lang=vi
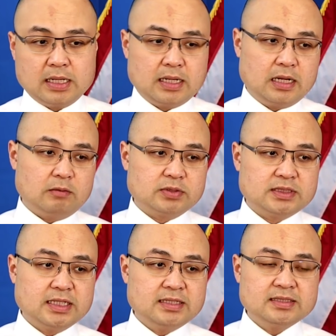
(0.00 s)
ờ, học
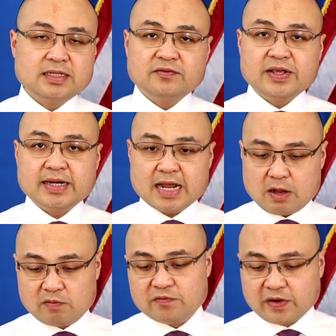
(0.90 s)
sinh, sinh viên đại
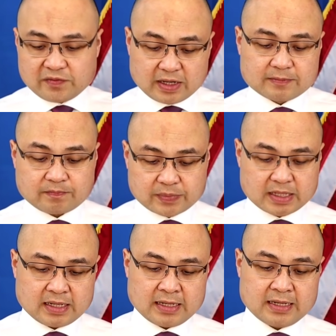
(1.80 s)
học vân vân,
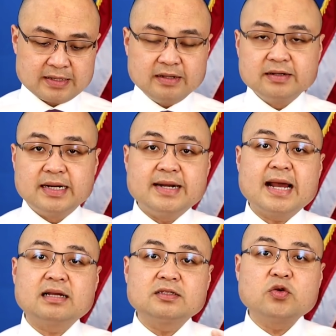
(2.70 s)
à, những người
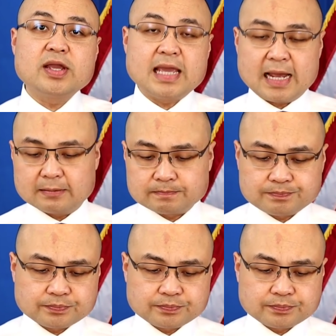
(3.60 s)
đang thuê nhà.